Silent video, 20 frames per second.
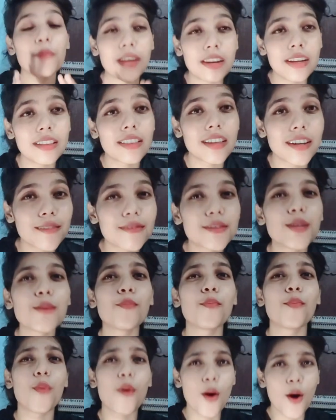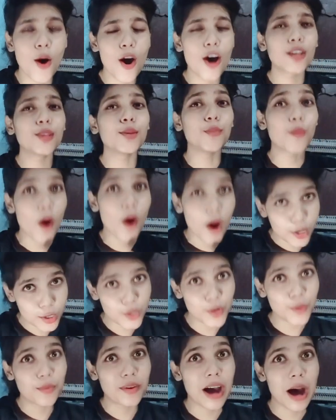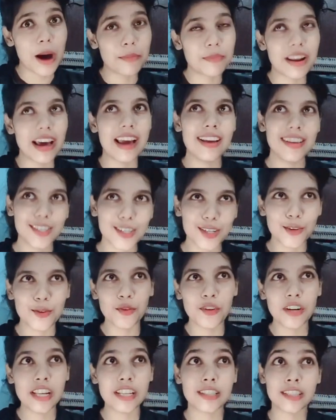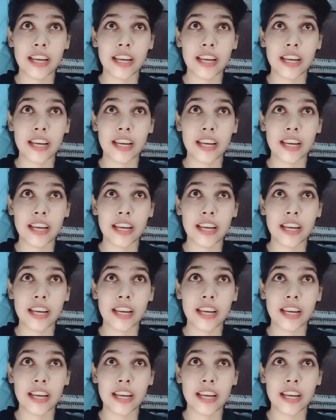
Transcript: को मेरी तरफ से बहुत बहुत शुभकामनाएं जिन्होंने